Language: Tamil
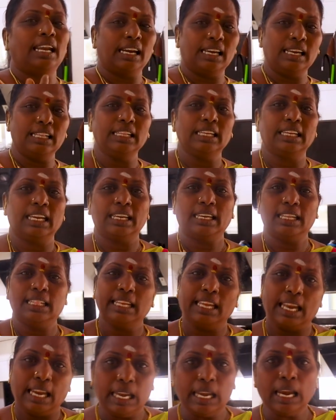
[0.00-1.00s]
நல்லது
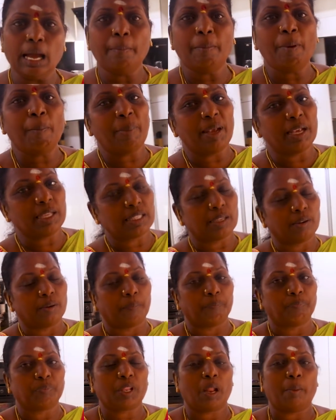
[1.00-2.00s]
கெட்டது எல்லாமே
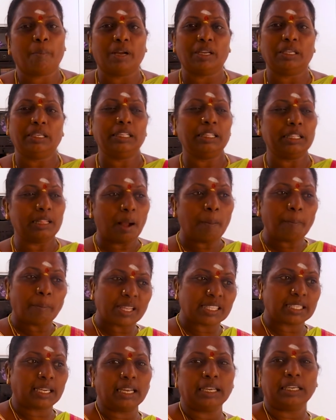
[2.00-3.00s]
பேசணும் நம்ம இதுதான்
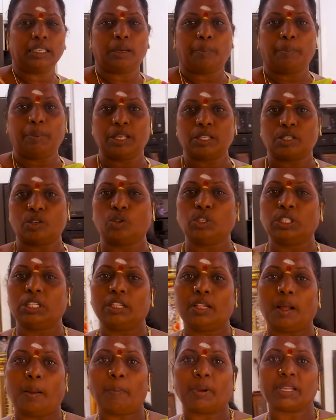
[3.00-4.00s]
பசங்கக்கிட்ட பேசணும்
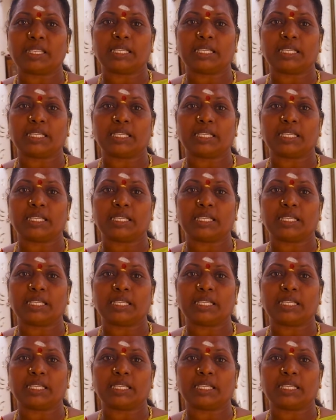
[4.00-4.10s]
இதுதான்